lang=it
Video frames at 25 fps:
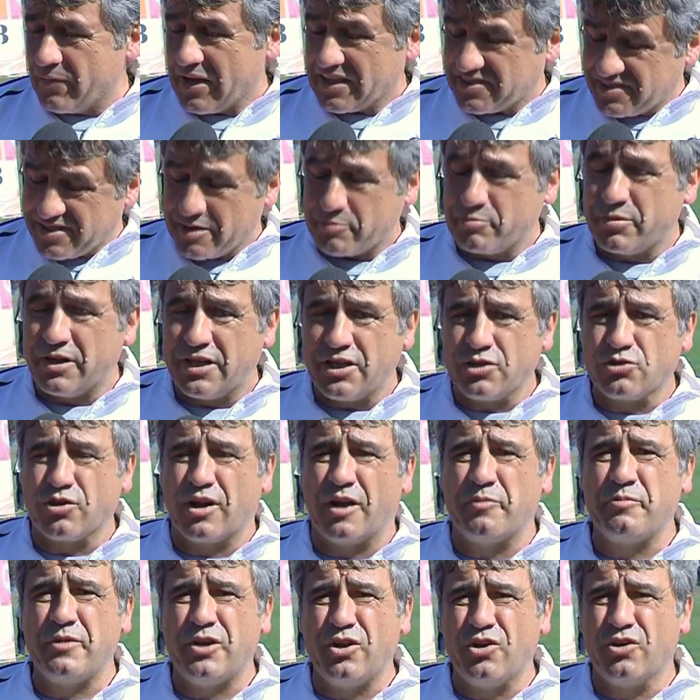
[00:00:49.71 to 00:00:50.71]
ha
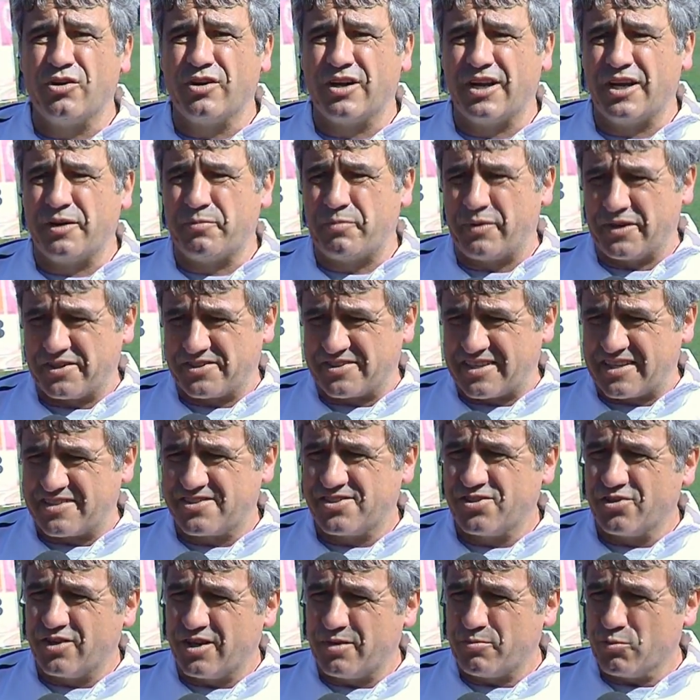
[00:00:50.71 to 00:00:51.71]
stabilito la migliore
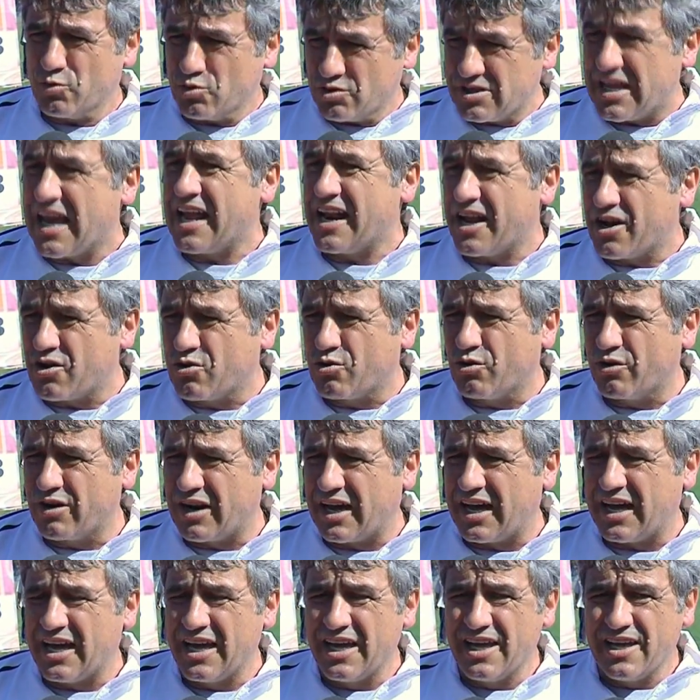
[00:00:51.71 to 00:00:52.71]
prestazione mondiale
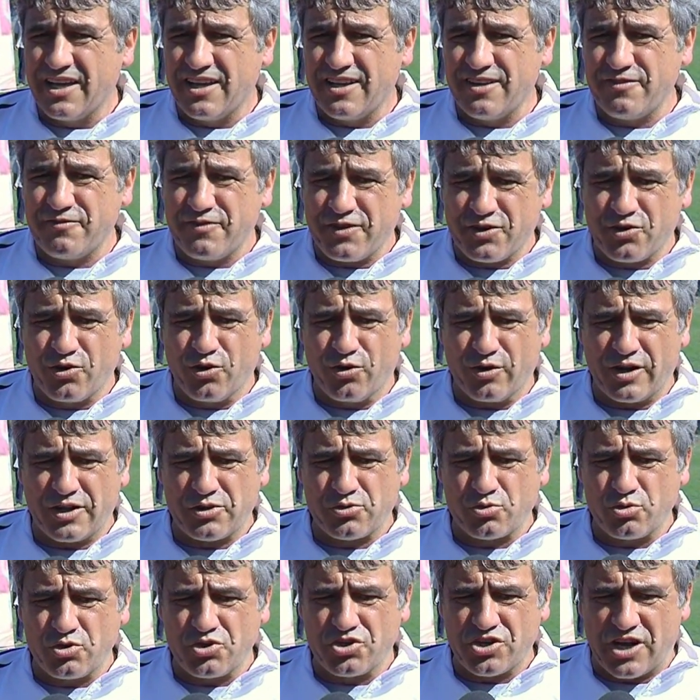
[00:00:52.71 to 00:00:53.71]
ancora in
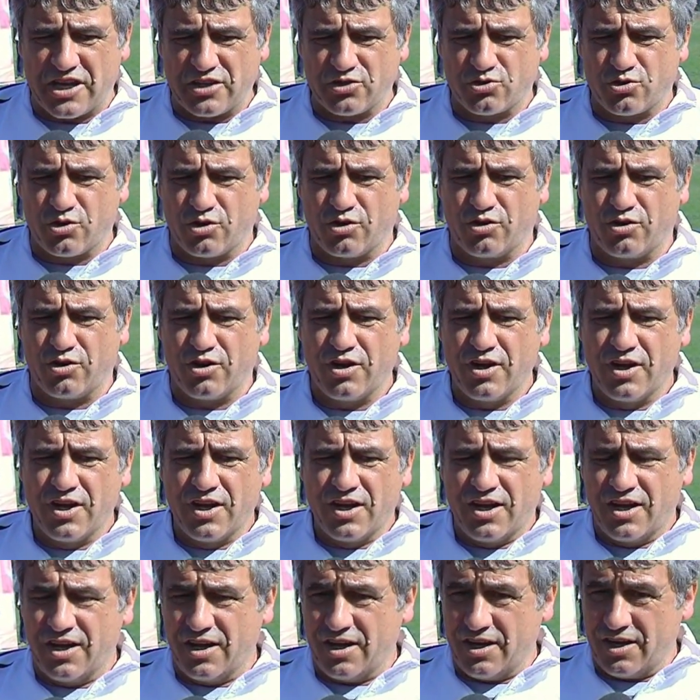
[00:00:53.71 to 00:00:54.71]
vigore sui
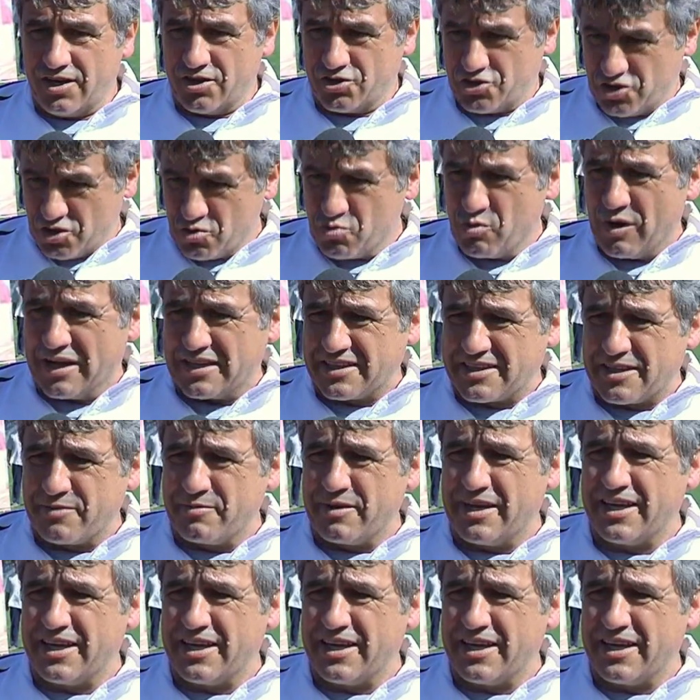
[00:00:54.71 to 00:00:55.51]
150 eh,